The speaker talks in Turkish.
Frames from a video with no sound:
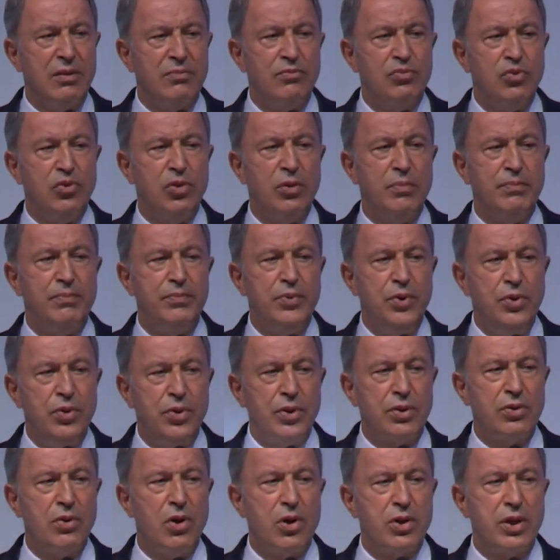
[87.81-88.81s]
bu
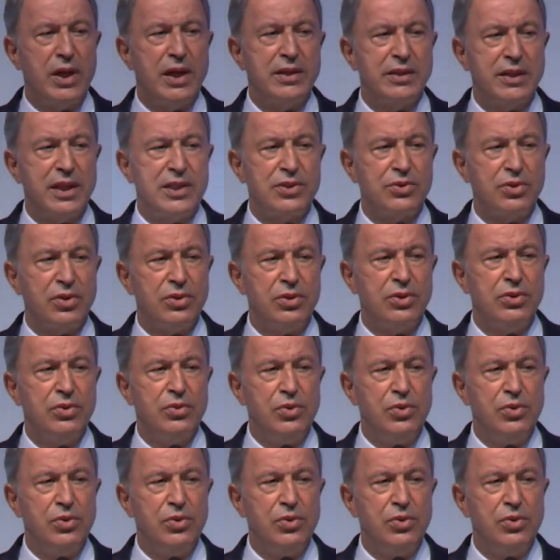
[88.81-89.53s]
büyük organizasyonun